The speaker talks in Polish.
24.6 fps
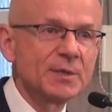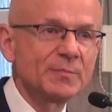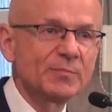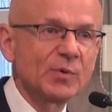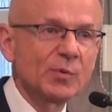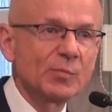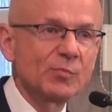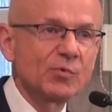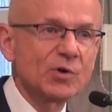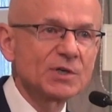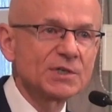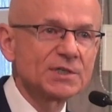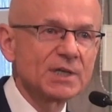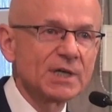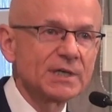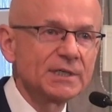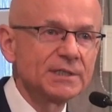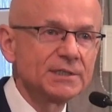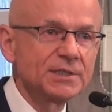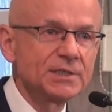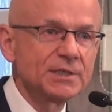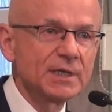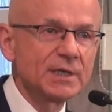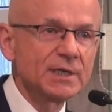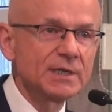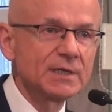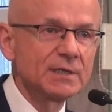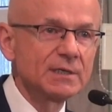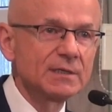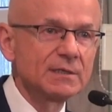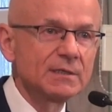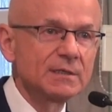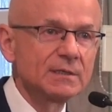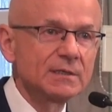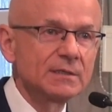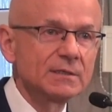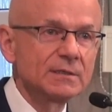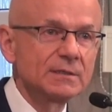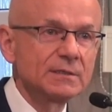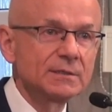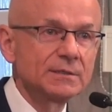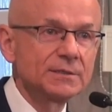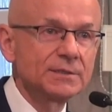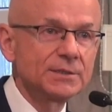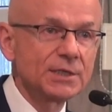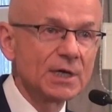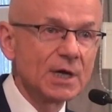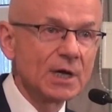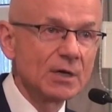pobłażajcie
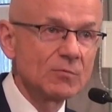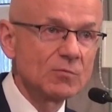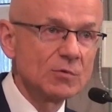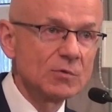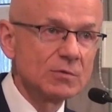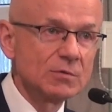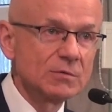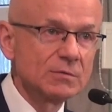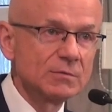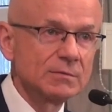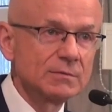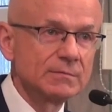ciału.